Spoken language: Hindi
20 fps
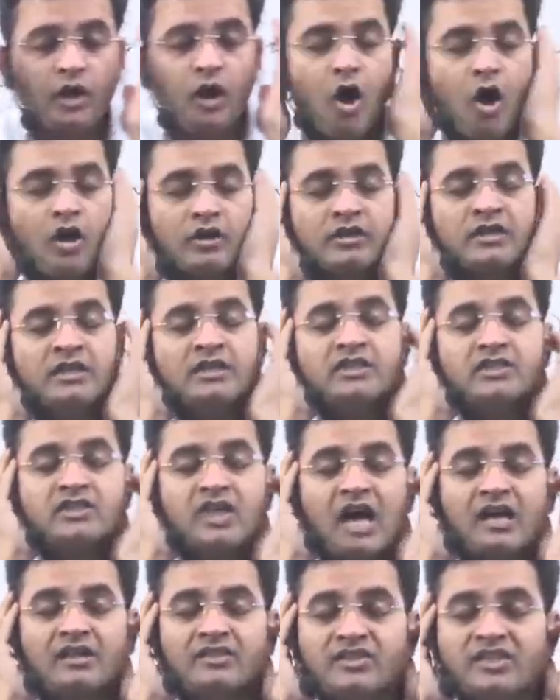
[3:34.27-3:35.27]
और
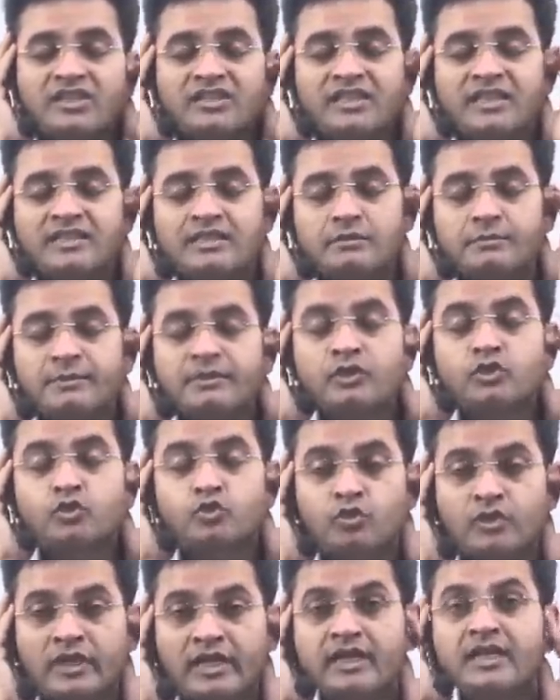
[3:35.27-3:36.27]
शांति से सबसे पहले
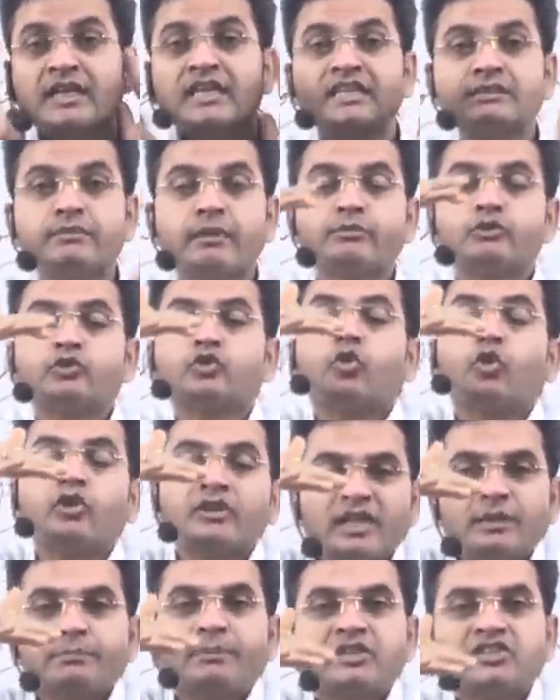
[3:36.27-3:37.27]
सुने जब आप
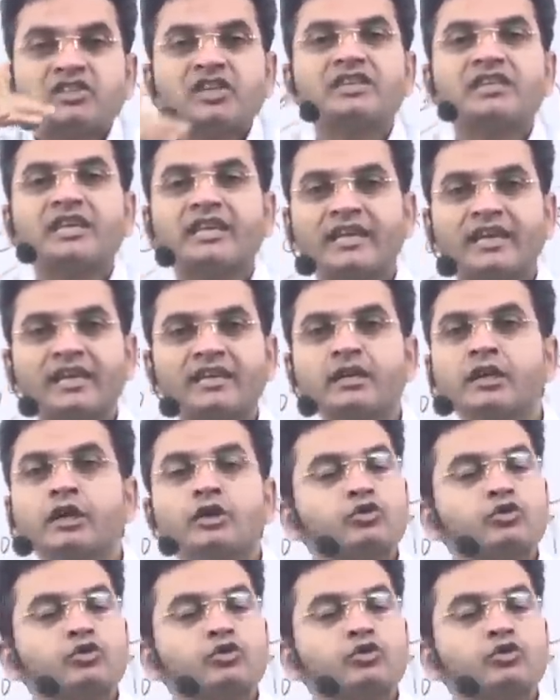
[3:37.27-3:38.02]
छोटे बच्चे थे ना